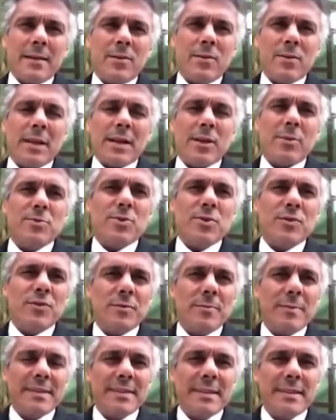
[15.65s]
دونك راكم
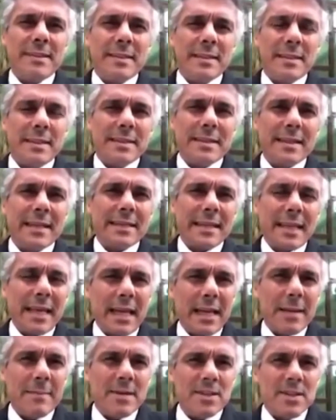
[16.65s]
تشوفوا مازلت تحت
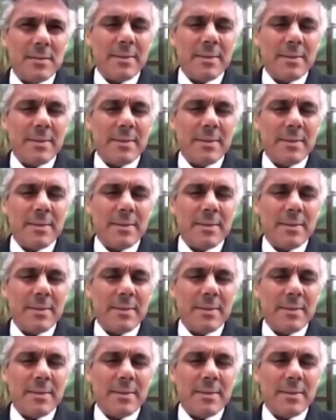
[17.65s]
اقامه